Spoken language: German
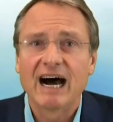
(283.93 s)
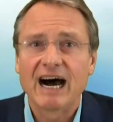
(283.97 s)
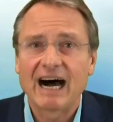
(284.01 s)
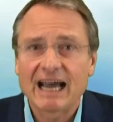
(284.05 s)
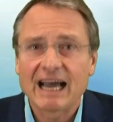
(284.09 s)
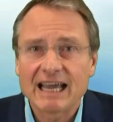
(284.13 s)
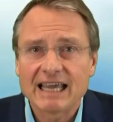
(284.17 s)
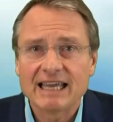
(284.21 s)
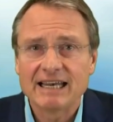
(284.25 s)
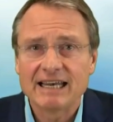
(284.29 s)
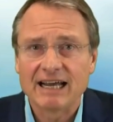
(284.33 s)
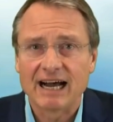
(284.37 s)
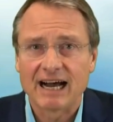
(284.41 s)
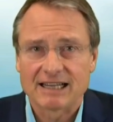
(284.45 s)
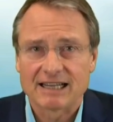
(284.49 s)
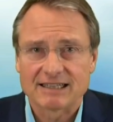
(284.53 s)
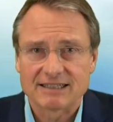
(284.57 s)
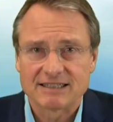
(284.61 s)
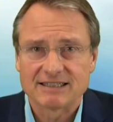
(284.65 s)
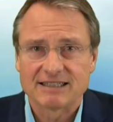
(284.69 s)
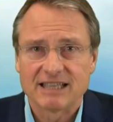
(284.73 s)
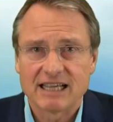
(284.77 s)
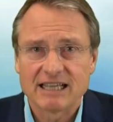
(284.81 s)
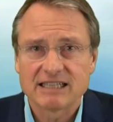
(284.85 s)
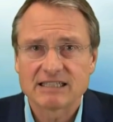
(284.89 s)
Ein
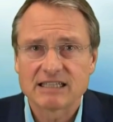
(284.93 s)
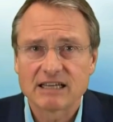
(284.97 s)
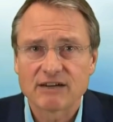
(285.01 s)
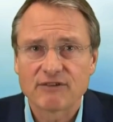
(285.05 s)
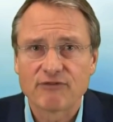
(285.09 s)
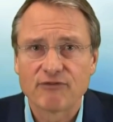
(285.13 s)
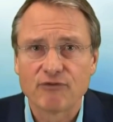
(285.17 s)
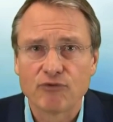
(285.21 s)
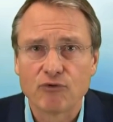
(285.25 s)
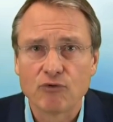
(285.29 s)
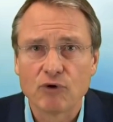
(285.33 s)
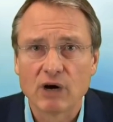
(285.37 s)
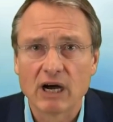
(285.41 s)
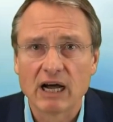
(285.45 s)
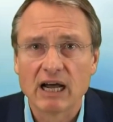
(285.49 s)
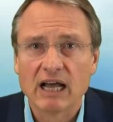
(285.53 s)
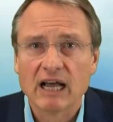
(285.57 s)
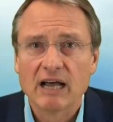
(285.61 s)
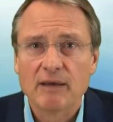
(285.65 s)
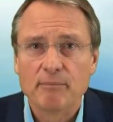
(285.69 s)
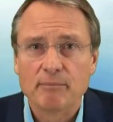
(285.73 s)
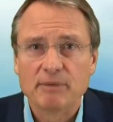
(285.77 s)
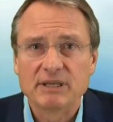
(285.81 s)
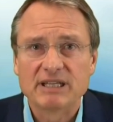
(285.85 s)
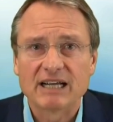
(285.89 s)
Attentäter fuhr
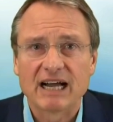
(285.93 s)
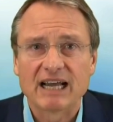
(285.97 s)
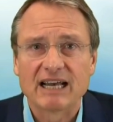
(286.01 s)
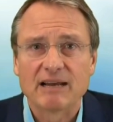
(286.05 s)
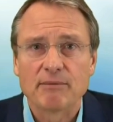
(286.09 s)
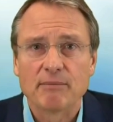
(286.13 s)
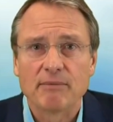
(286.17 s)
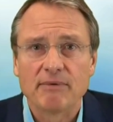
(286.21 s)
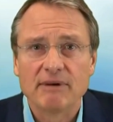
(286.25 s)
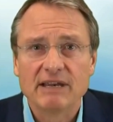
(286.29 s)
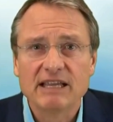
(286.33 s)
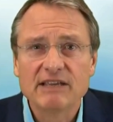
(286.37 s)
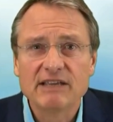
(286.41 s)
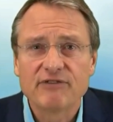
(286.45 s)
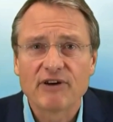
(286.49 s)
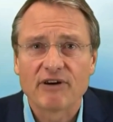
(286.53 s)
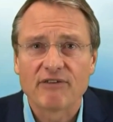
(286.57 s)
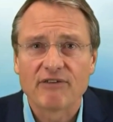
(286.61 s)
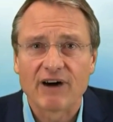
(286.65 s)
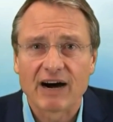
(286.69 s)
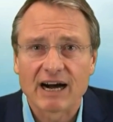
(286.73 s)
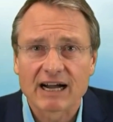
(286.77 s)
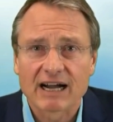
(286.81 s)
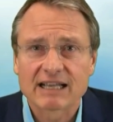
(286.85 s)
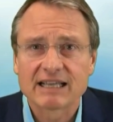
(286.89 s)
mit einem
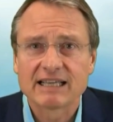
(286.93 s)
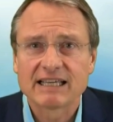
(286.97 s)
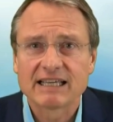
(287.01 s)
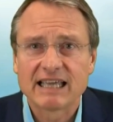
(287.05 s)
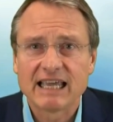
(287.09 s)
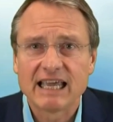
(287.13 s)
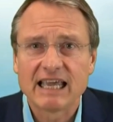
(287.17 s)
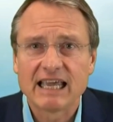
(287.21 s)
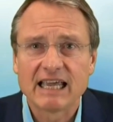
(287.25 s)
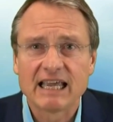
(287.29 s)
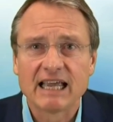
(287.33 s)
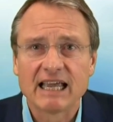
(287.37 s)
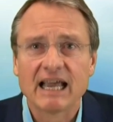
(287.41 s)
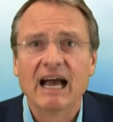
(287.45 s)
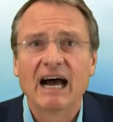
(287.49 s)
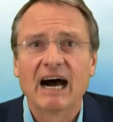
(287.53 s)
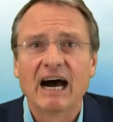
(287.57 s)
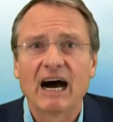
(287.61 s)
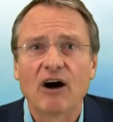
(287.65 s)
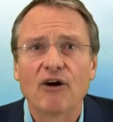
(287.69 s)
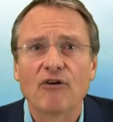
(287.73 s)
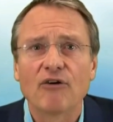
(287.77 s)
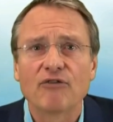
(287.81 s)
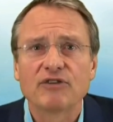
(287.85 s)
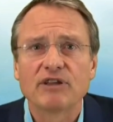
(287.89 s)
Lieferwagen gegen
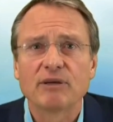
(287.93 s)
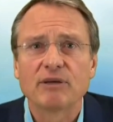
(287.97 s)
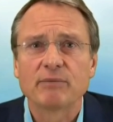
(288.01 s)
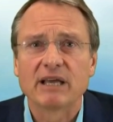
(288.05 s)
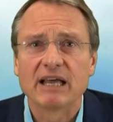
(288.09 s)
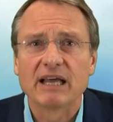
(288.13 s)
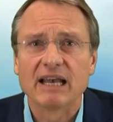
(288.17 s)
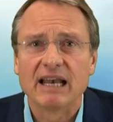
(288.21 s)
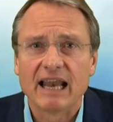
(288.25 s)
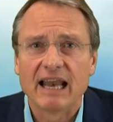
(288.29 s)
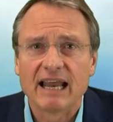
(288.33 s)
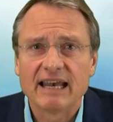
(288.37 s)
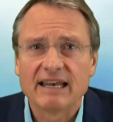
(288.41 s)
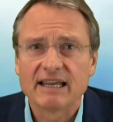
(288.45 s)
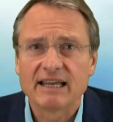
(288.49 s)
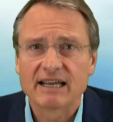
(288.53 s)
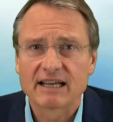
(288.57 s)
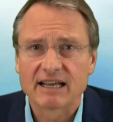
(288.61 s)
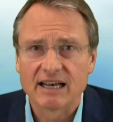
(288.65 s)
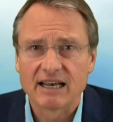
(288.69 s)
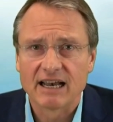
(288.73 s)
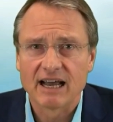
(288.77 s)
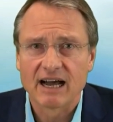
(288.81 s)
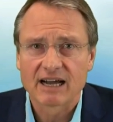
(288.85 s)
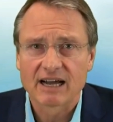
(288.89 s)
auf dem Geländer
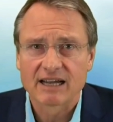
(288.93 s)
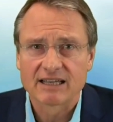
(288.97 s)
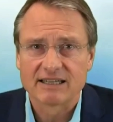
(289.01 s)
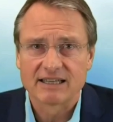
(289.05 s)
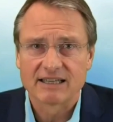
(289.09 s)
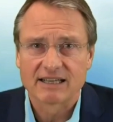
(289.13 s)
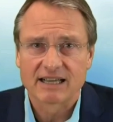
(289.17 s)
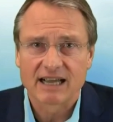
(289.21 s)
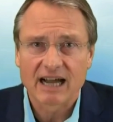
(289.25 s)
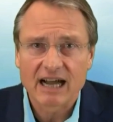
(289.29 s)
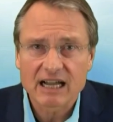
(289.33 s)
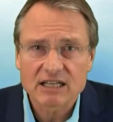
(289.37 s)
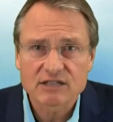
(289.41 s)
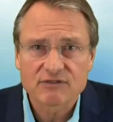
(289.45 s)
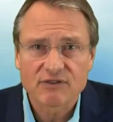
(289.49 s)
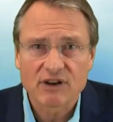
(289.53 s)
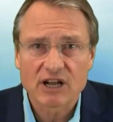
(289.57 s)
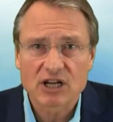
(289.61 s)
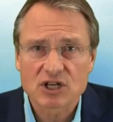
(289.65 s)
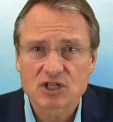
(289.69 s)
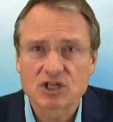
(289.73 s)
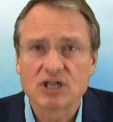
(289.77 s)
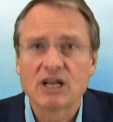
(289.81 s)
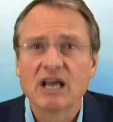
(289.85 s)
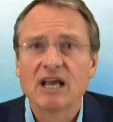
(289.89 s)
gelagerte
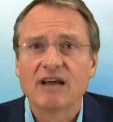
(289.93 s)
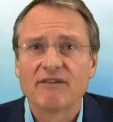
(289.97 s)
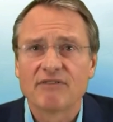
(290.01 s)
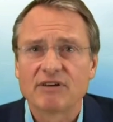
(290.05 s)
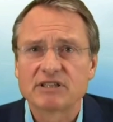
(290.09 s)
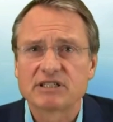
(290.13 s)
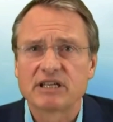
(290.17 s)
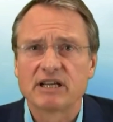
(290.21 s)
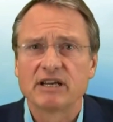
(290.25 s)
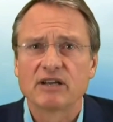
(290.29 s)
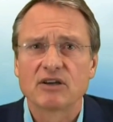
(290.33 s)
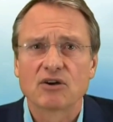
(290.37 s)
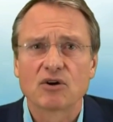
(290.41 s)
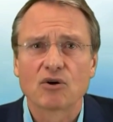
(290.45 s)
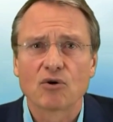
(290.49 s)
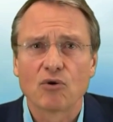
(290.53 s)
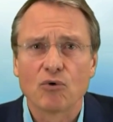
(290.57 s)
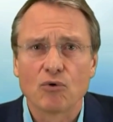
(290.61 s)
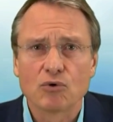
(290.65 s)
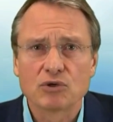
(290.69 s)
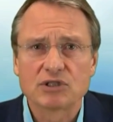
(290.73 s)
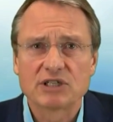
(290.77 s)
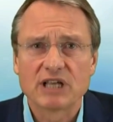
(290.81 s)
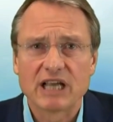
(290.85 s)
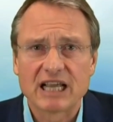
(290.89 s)
Gasflaschen, was eine
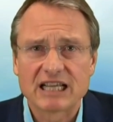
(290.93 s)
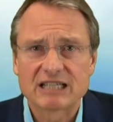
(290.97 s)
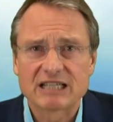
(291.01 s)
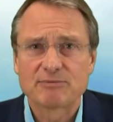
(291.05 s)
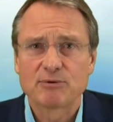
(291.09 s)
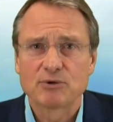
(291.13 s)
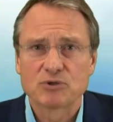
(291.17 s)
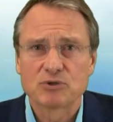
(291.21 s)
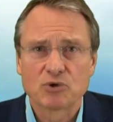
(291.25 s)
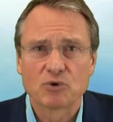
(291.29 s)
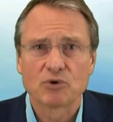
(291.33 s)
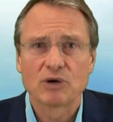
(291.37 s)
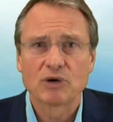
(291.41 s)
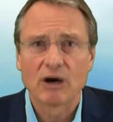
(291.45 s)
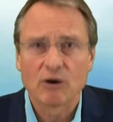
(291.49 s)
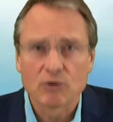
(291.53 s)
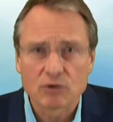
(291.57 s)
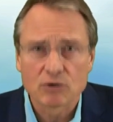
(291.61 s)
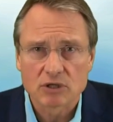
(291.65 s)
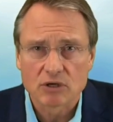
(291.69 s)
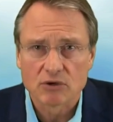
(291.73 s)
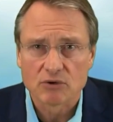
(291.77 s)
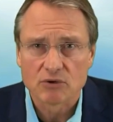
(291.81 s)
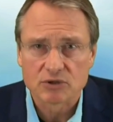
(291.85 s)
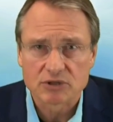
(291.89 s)
große Explosion
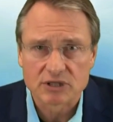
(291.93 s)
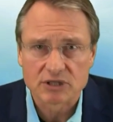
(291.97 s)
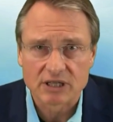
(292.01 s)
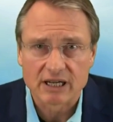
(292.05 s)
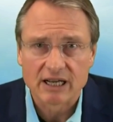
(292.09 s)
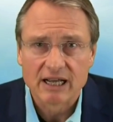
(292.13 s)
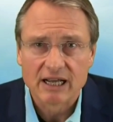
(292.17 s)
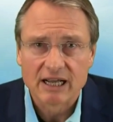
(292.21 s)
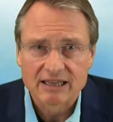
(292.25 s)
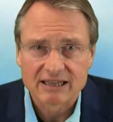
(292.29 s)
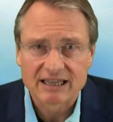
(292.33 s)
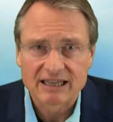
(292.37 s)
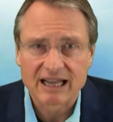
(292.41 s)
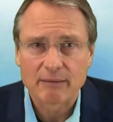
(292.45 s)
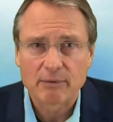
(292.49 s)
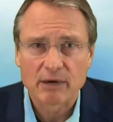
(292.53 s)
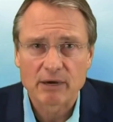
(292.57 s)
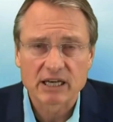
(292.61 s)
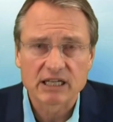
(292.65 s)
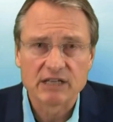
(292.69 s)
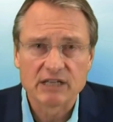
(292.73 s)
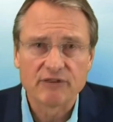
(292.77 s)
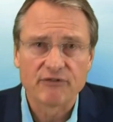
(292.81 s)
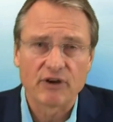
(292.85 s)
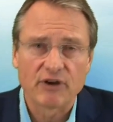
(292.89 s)
auslöste.
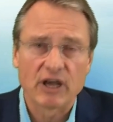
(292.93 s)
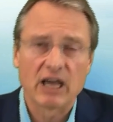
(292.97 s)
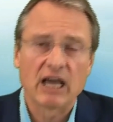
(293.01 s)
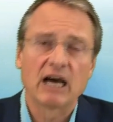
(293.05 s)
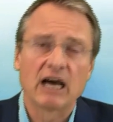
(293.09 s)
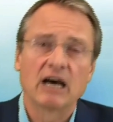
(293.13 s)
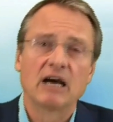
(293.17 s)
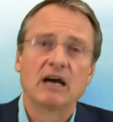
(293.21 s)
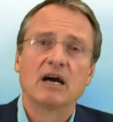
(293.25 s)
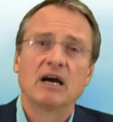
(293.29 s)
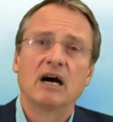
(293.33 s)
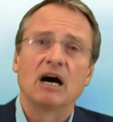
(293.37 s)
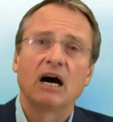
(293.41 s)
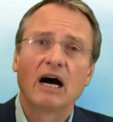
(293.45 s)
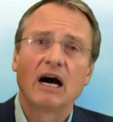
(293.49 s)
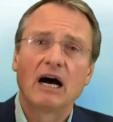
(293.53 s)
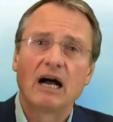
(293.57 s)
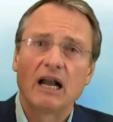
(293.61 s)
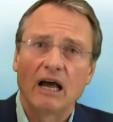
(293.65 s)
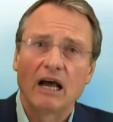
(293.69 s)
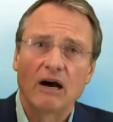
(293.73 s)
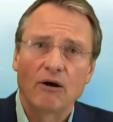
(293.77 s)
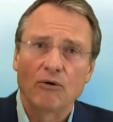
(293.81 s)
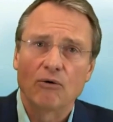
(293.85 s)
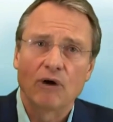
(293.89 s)
Dabei rief er
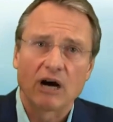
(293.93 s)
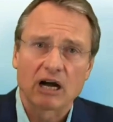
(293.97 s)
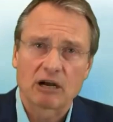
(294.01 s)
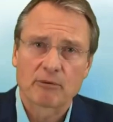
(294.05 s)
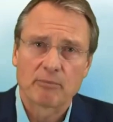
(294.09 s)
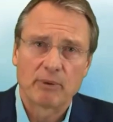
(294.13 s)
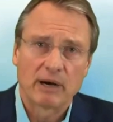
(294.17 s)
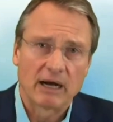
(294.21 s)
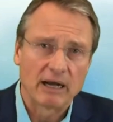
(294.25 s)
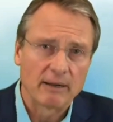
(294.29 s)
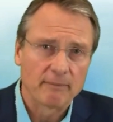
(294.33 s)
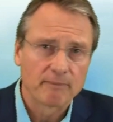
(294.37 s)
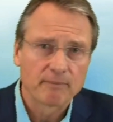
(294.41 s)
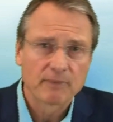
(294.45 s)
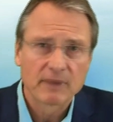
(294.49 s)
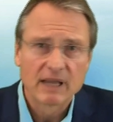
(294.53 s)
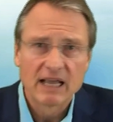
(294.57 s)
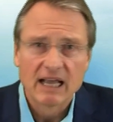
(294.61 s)
Allahu Akbar.